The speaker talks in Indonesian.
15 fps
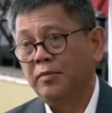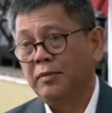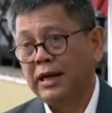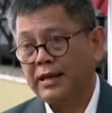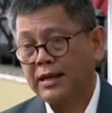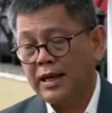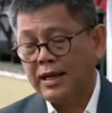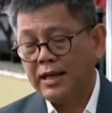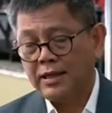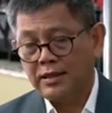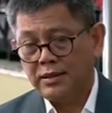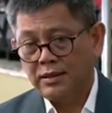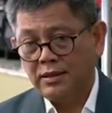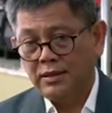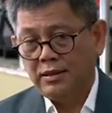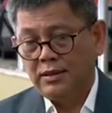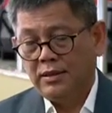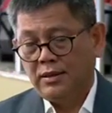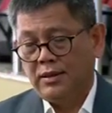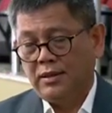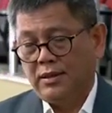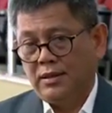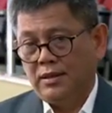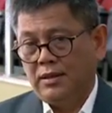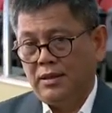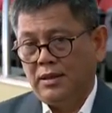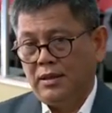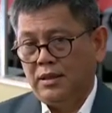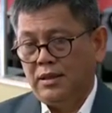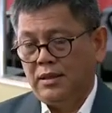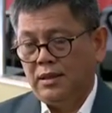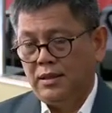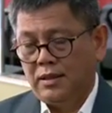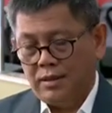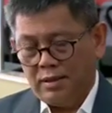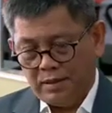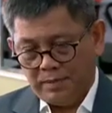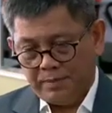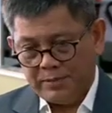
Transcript: Maka eh,